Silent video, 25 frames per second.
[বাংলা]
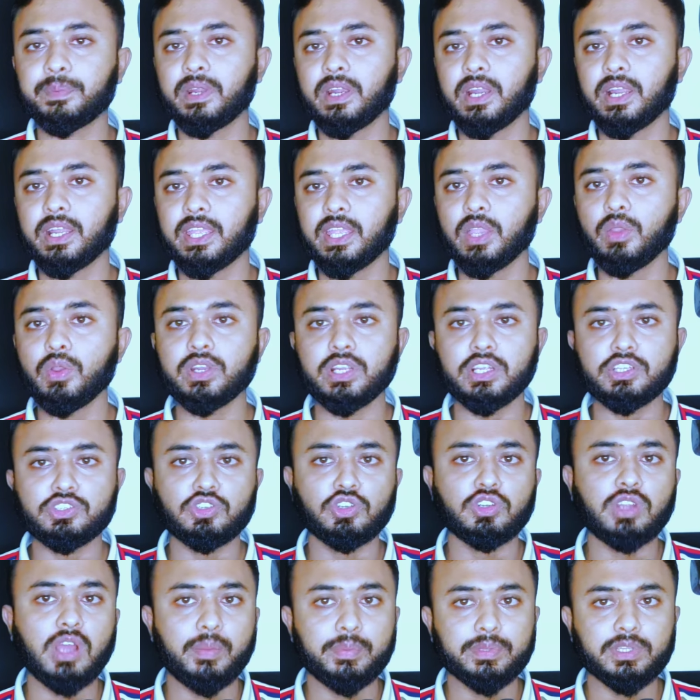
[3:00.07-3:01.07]
আপনারা কেউ এটার
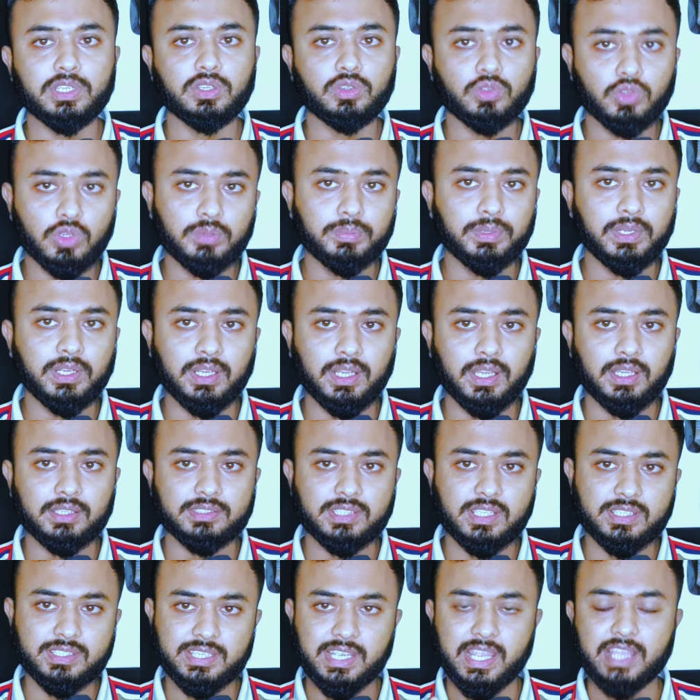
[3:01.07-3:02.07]
জন্য আবেদন করবেন না
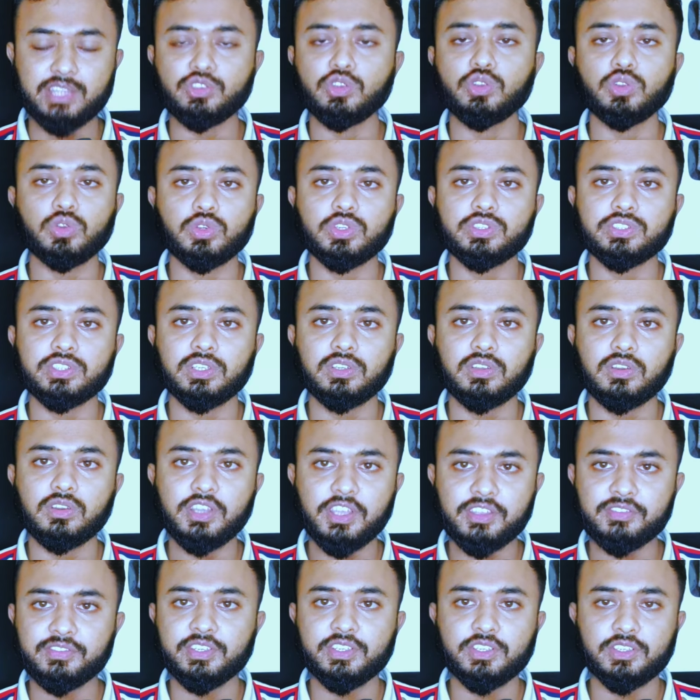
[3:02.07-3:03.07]
জাস্ট এতটুকুই ছিল
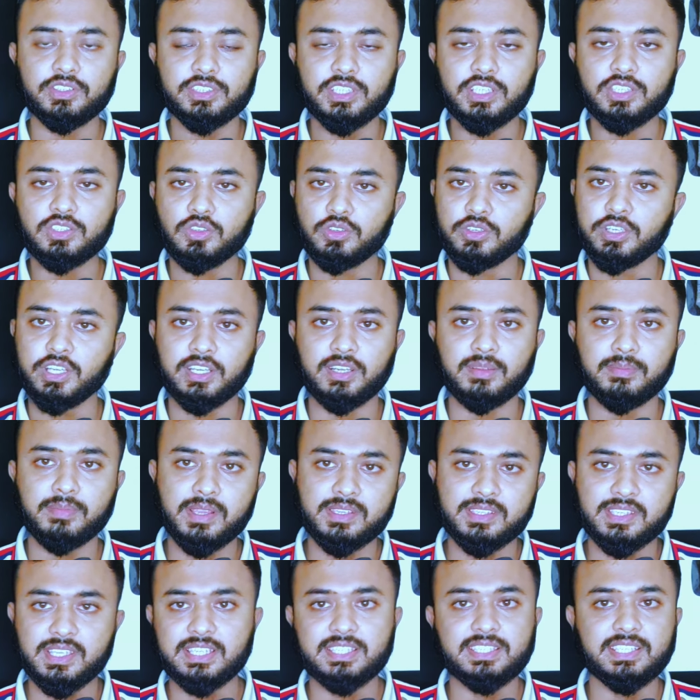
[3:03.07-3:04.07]
এই ভিডিওতে ছোট্ট একটা
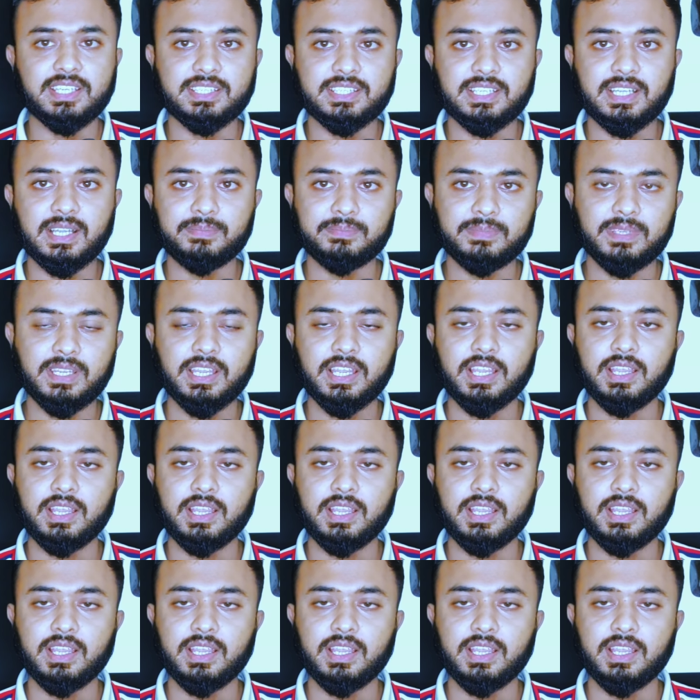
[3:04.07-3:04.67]
মেসেজ দিয়ে দিলাম